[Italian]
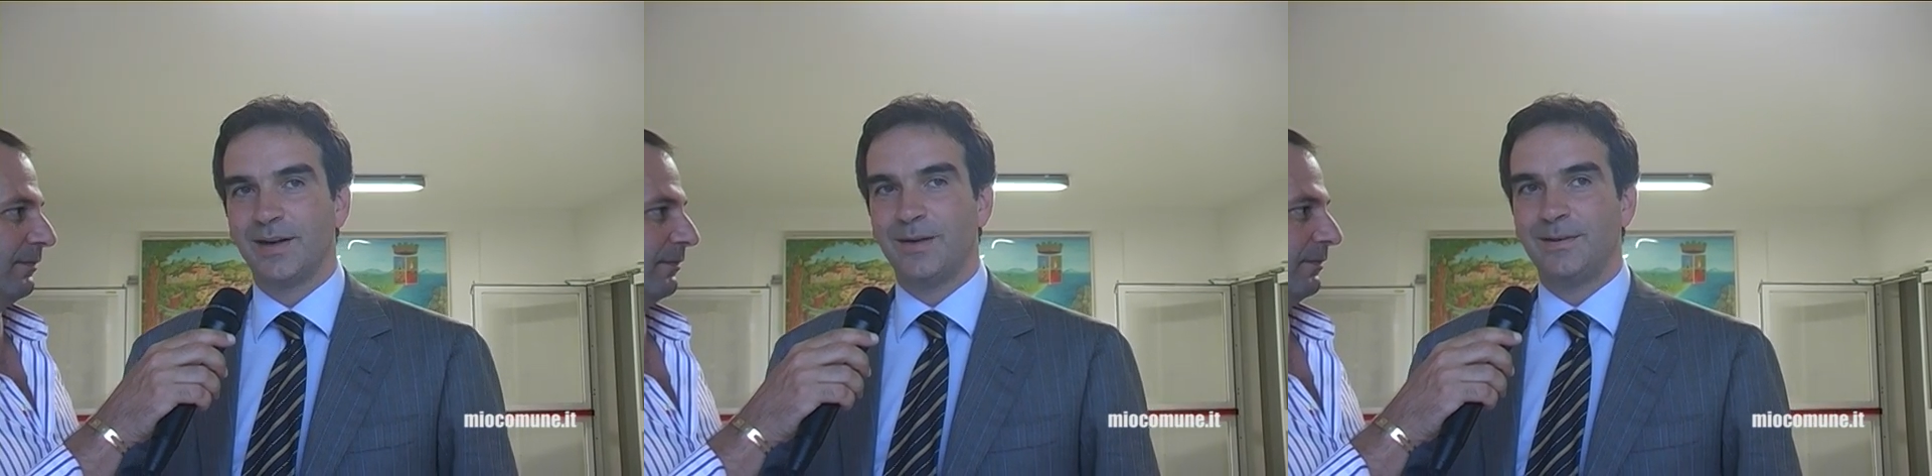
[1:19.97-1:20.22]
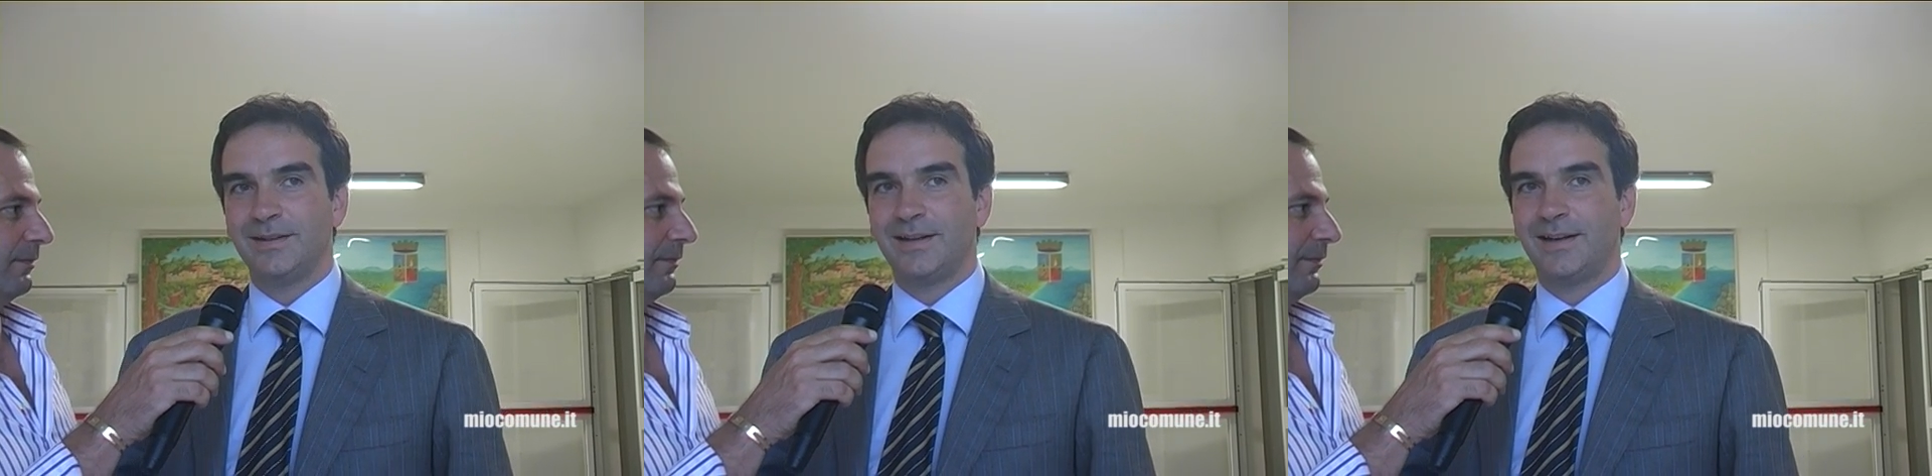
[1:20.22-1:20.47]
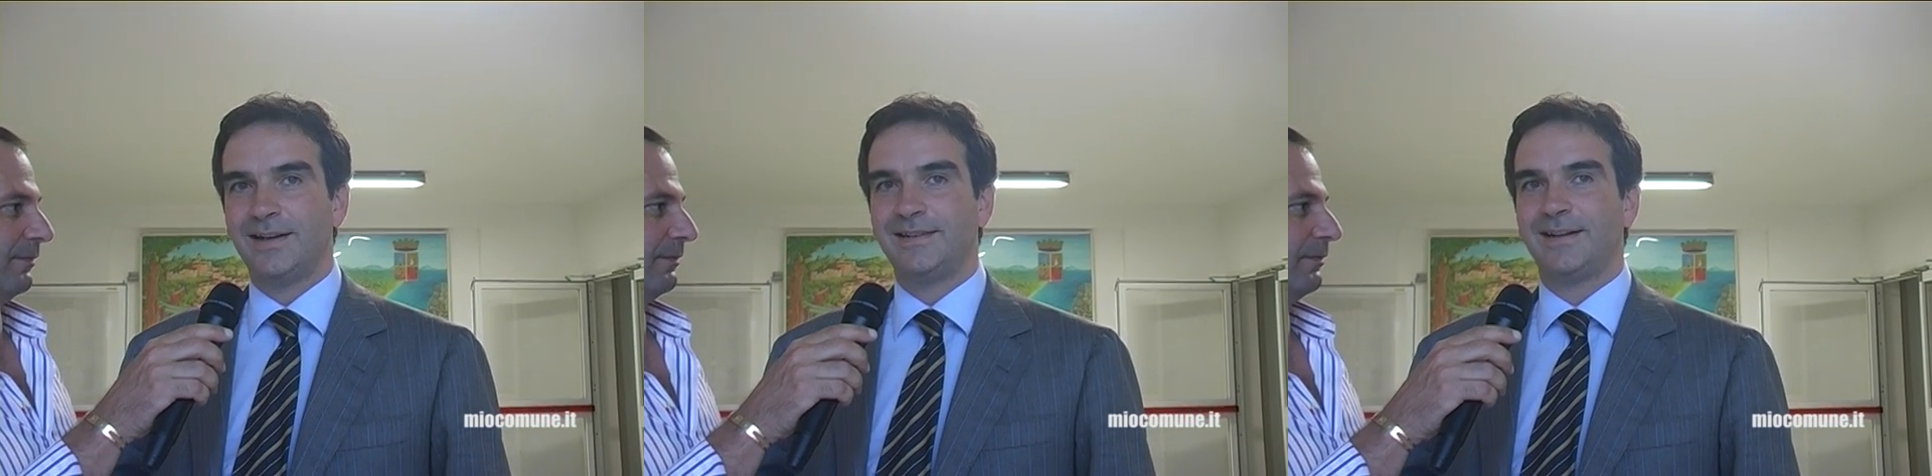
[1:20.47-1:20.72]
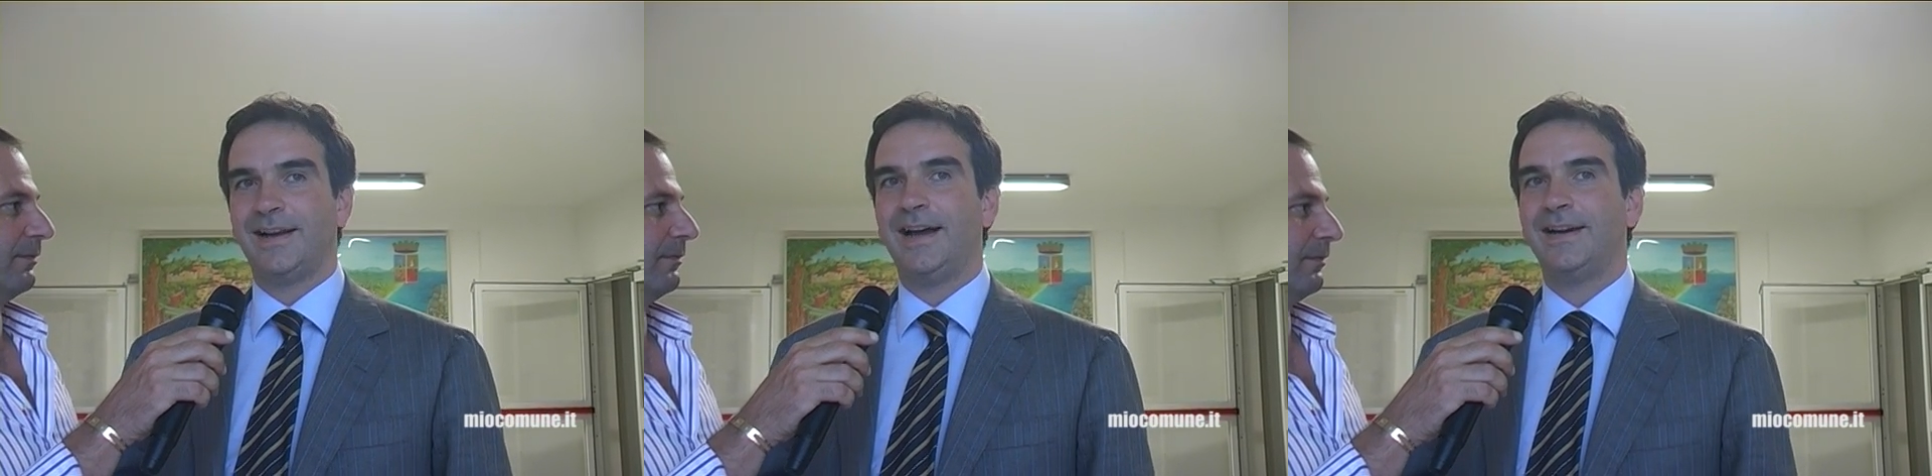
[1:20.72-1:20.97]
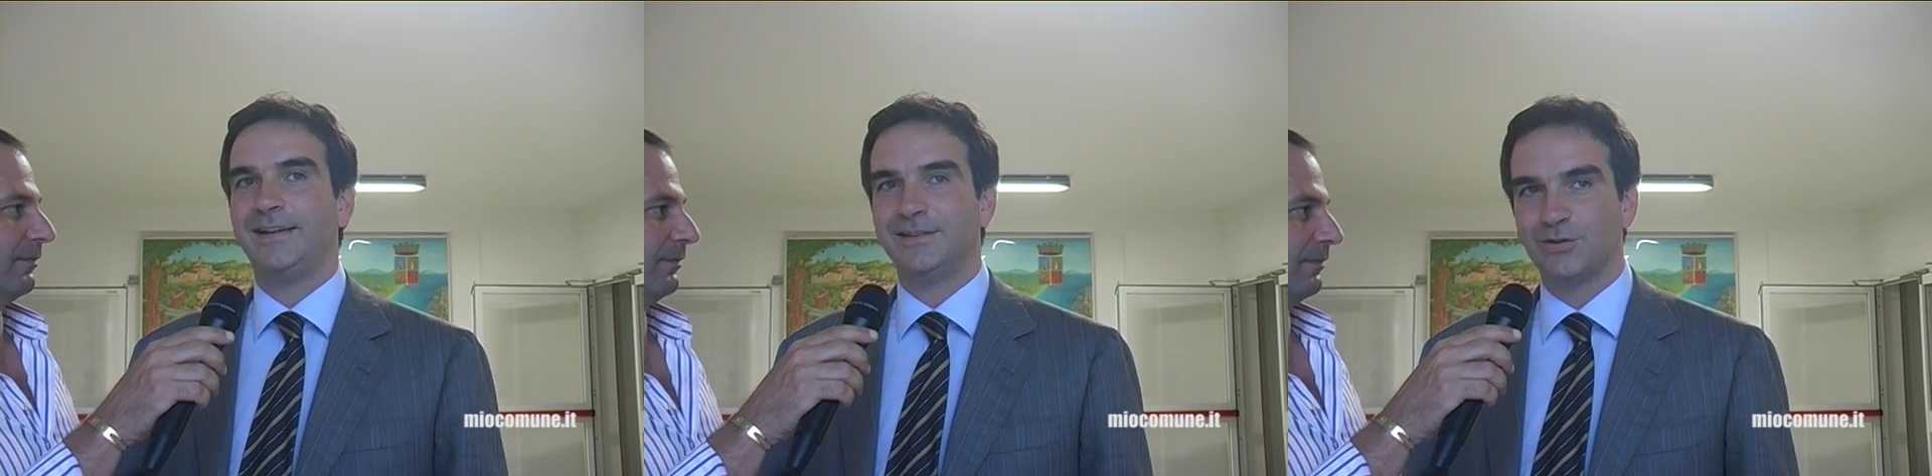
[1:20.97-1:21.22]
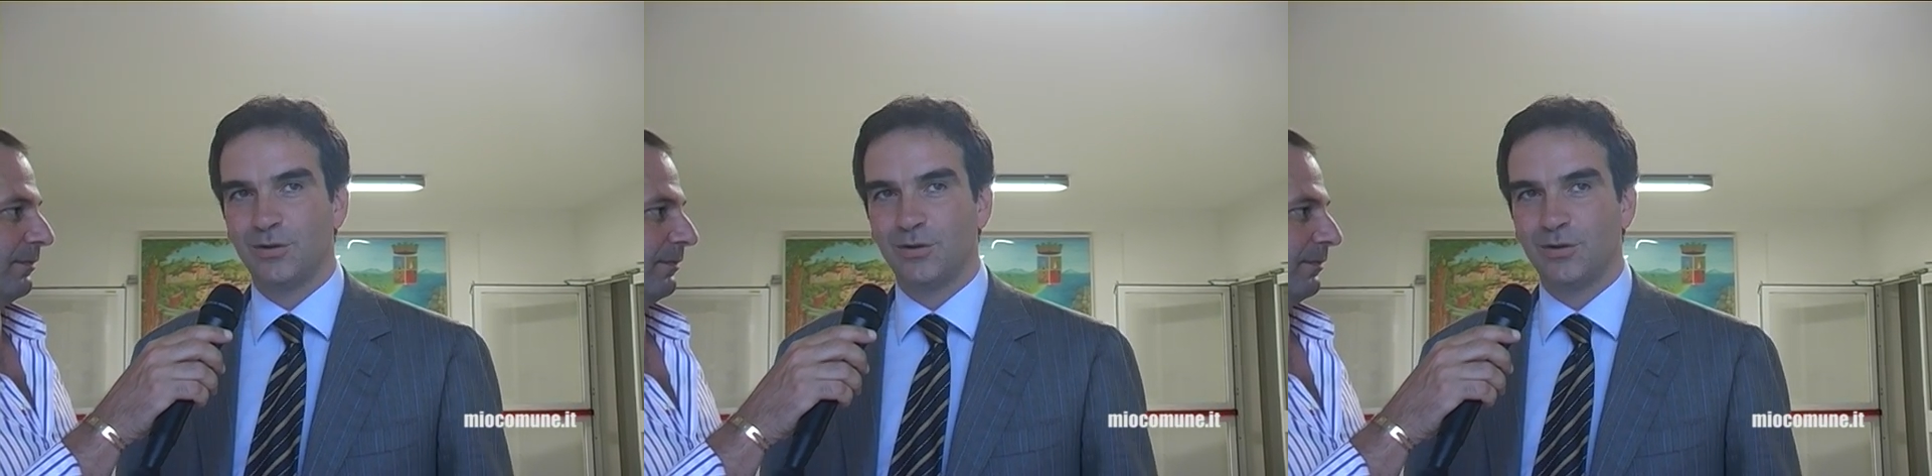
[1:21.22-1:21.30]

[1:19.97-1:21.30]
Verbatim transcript: parlamentare da tre anni,